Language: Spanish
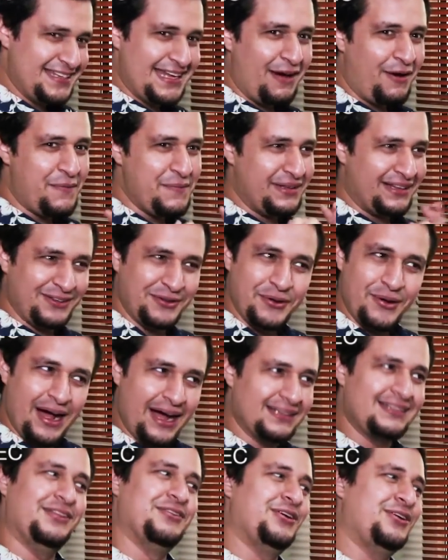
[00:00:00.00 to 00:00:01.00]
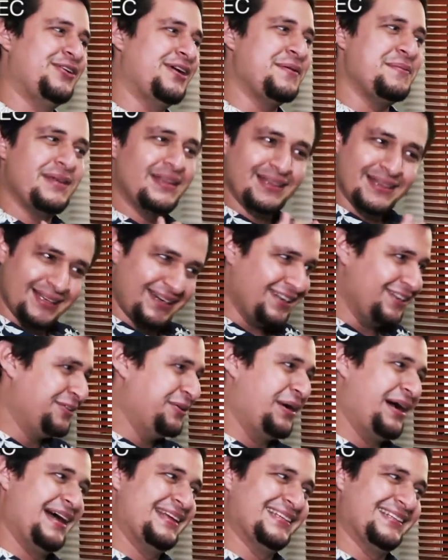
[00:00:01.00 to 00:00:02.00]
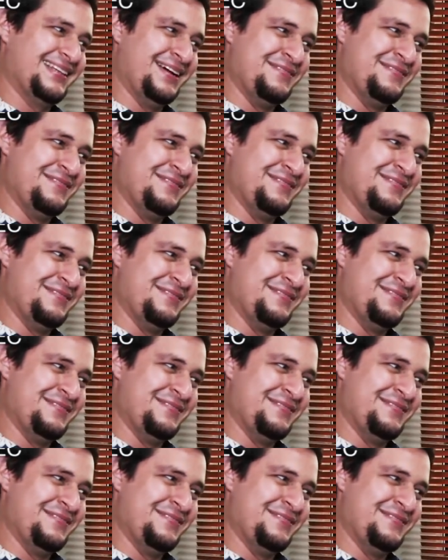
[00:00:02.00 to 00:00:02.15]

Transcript: Ya vomité en tu casa, no quiero que me digas en tu casa